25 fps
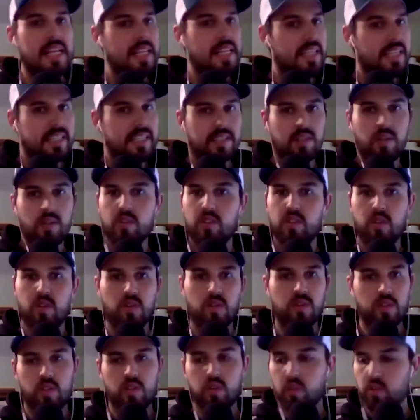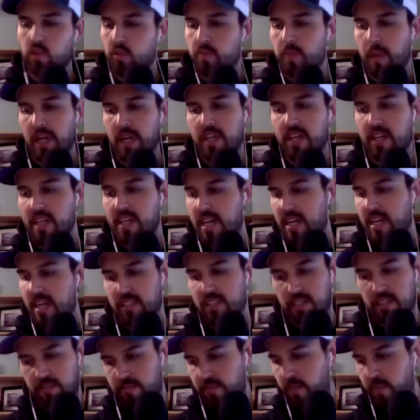ils sont, super dedans,
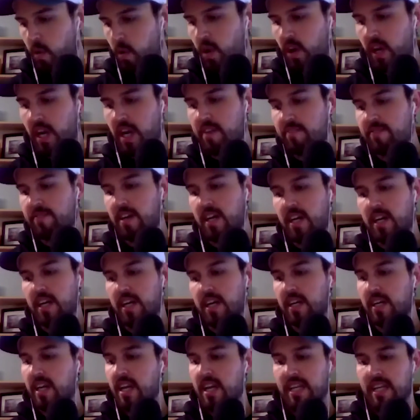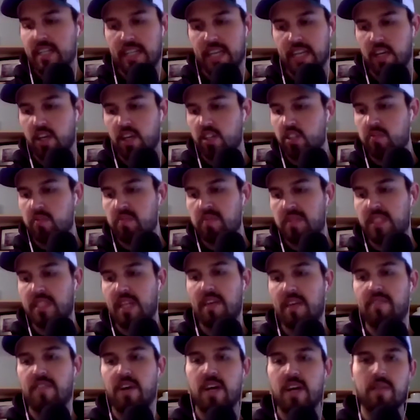ils font leur affaire, dérogent une petite
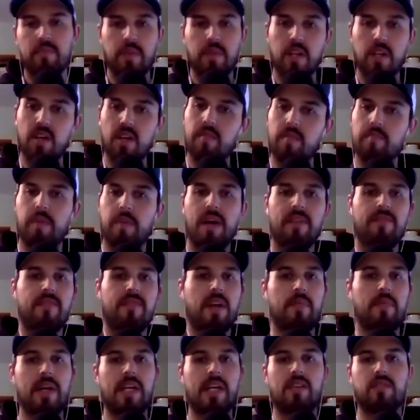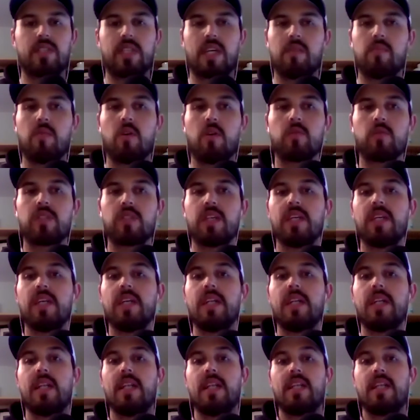affaire, puis là, paf, la balance, remonte.
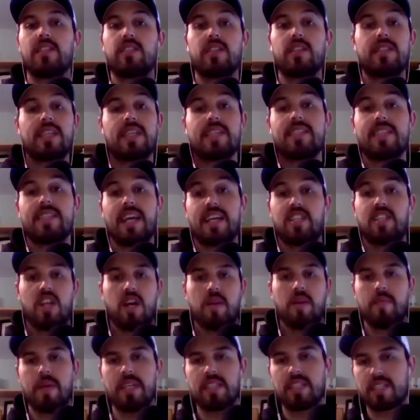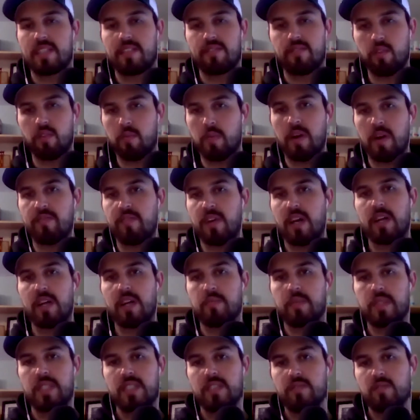Ça, c'est exactement ce qu'il ne faut pas faire.
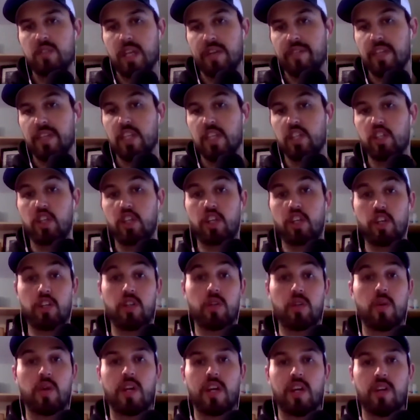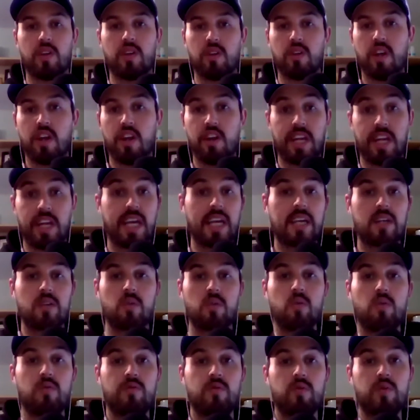Si vous avez déjà connu un, Eric
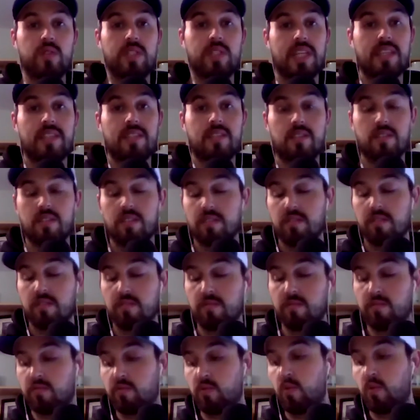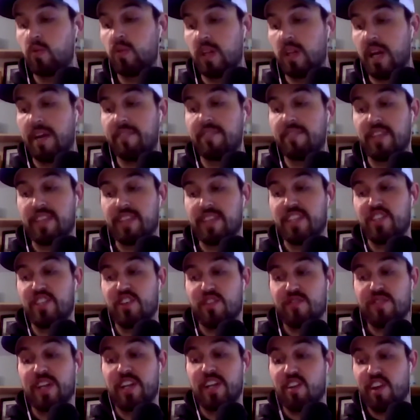ou vous êtes vous avez déjà
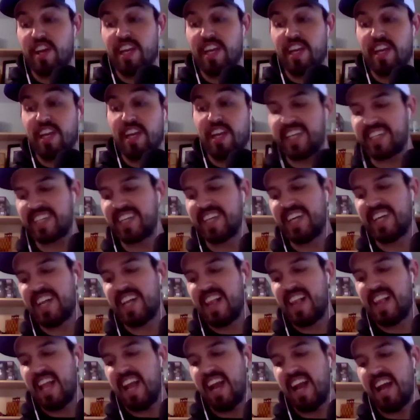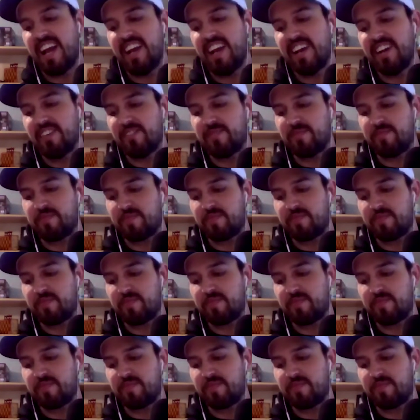fait le Eric, euh,